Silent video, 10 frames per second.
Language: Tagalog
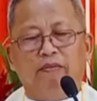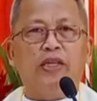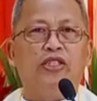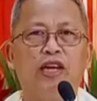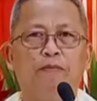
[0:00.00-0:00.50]
eh,
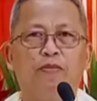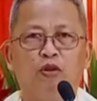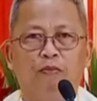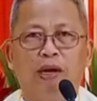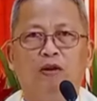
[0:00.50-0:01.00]

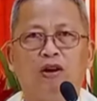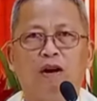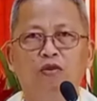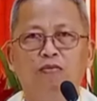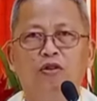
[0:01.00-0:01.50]
Bishop
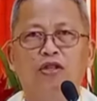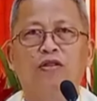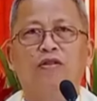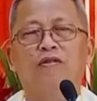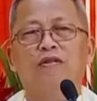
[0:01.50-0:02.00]
Chupilo
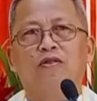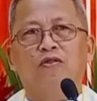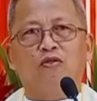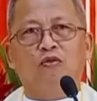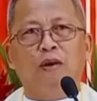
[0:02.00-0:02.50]
Kamumot
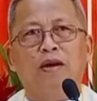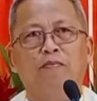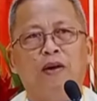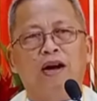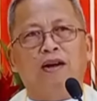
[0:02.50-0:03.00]
o
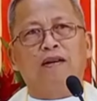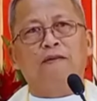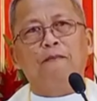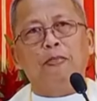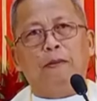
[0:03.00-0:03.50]
uban pang
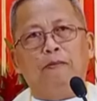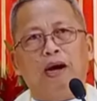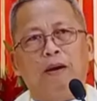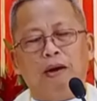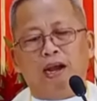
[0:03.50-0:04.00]

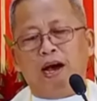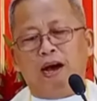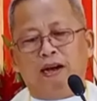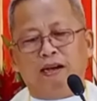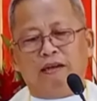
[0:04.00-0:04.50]
mga
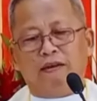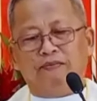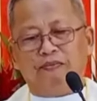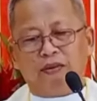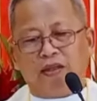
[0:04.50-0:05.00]
balaang
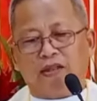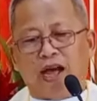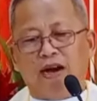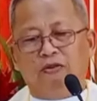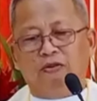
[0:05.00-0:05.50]

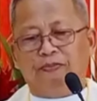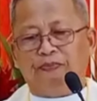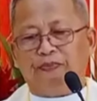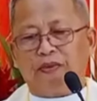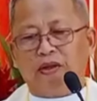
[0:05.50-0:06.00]

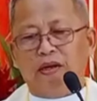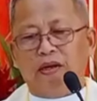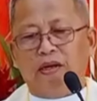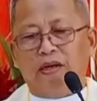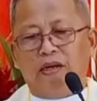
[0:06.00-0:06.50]
tao
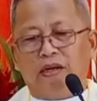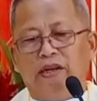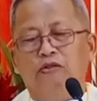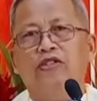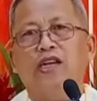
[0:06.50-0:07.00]

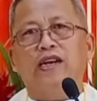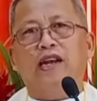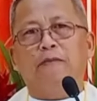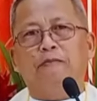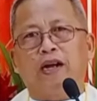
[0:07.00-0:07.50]
sa
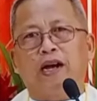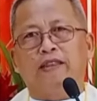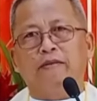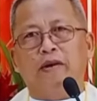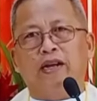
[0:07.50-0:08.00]
nila
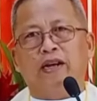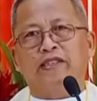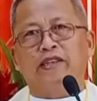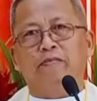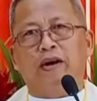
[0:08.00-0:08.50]

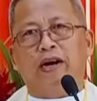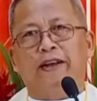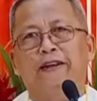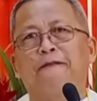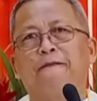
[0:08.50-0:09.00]
pagatiman ang
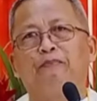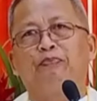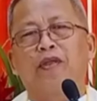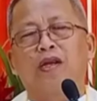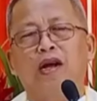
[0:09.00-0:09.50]
simbahan.
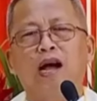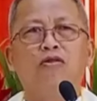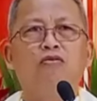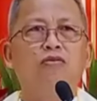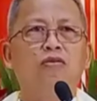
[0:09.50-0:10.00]

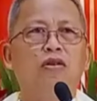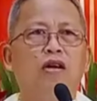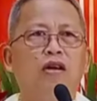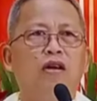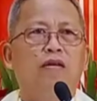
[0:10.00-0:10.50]
Nganong
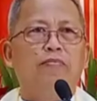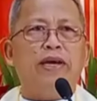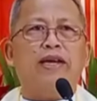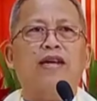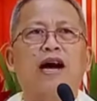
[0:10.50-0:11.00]

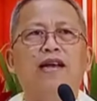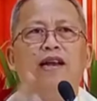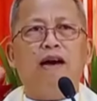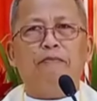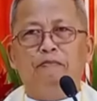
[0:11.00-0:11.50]

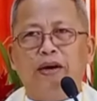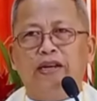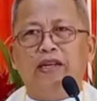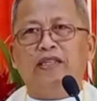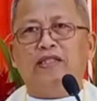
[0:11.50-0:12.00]
mikaylap
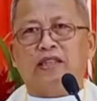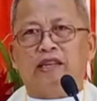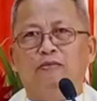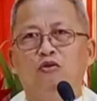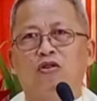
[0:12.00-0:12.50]
man ni
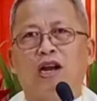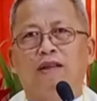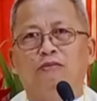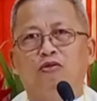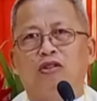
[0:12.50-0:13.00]
sa tibuok
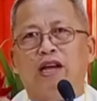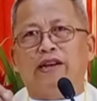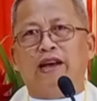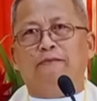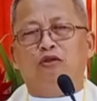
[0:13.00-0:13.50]

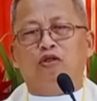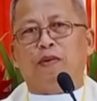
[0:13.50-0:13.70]
kalibutan ni